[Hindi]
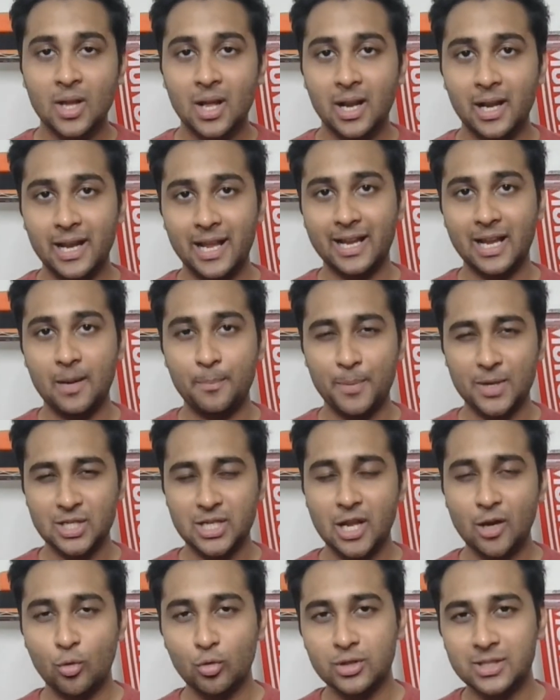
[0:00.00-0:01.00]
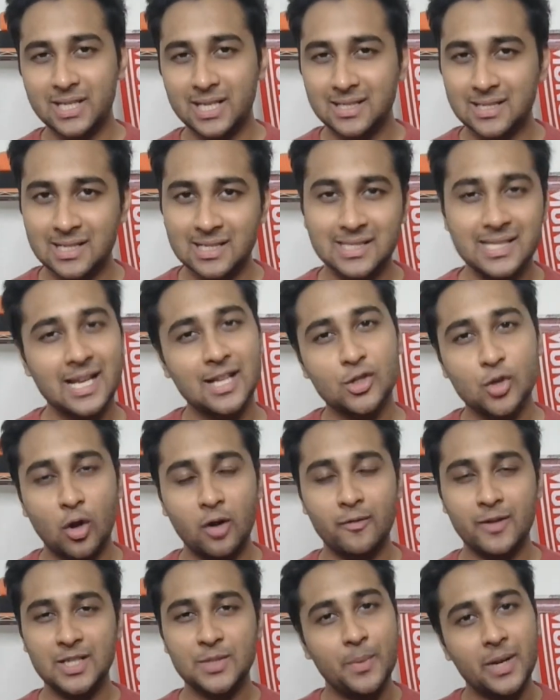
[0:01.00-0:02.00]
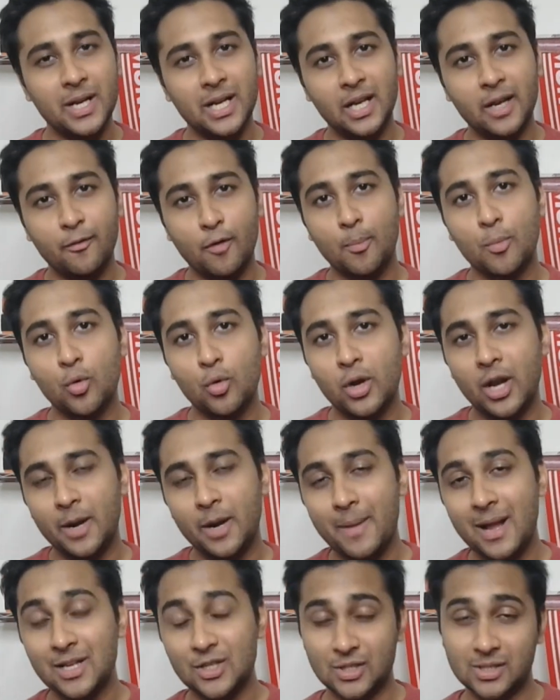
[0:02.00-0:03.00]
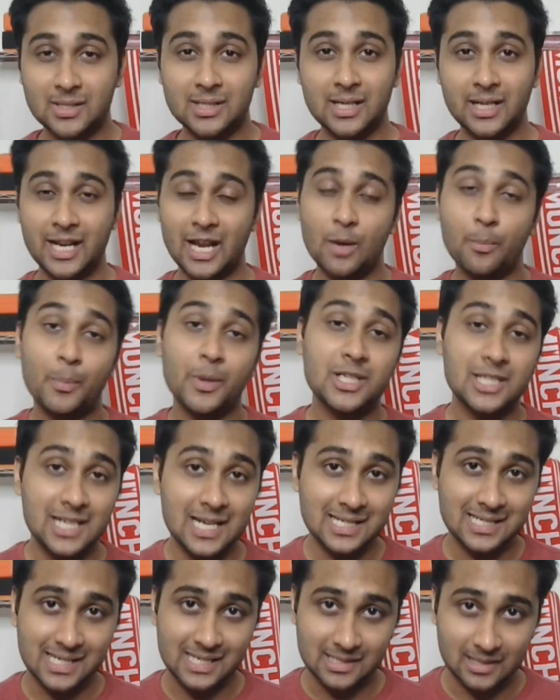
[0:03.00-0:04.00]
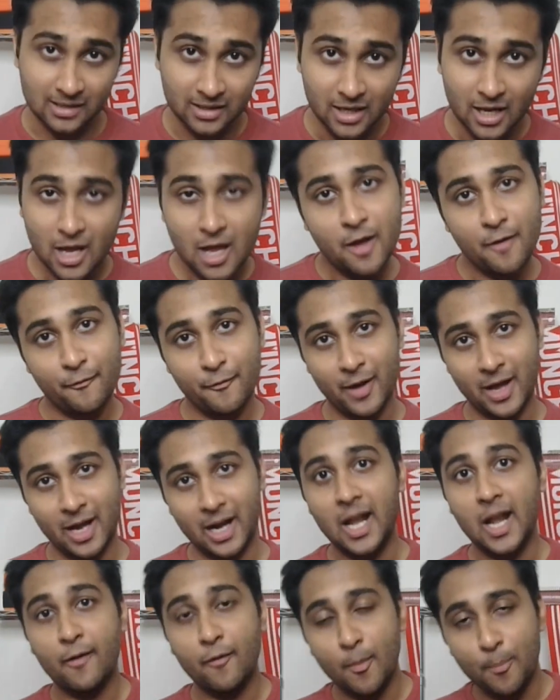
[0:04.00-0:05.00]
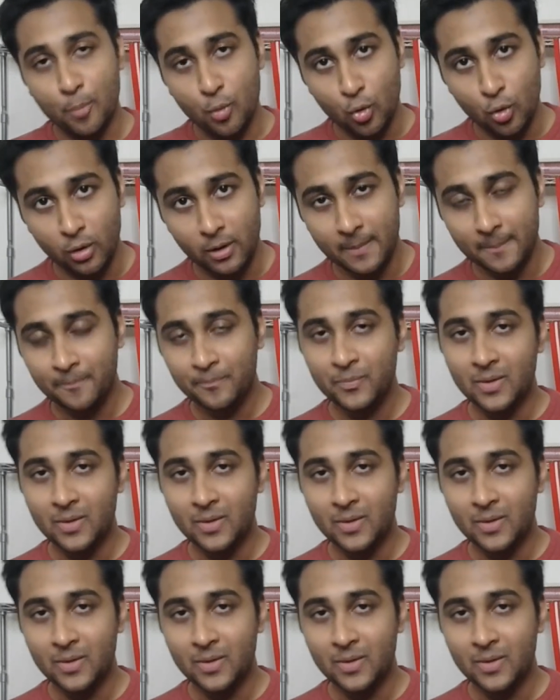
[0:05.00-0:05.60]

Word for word: लेकिन पिछले कुछ सीजन से इट्स ऑलवेज बिन लिवरपूल एंड मैनचेस्टर सिटी एंड पिछले सीजन वेर लिवरपूल